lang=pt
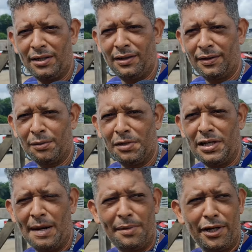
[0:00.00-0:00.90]
aí,
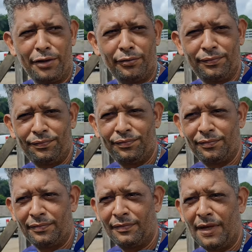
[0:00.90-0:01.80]
turma de Abreu.
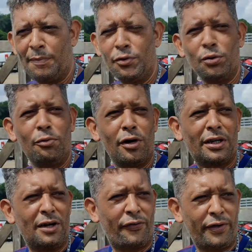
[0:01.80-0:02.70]
É muito
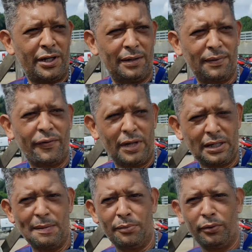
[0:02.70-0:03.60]
bom aqui a feira. A
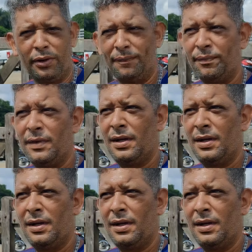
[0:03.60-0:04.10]
feira aqui é boa.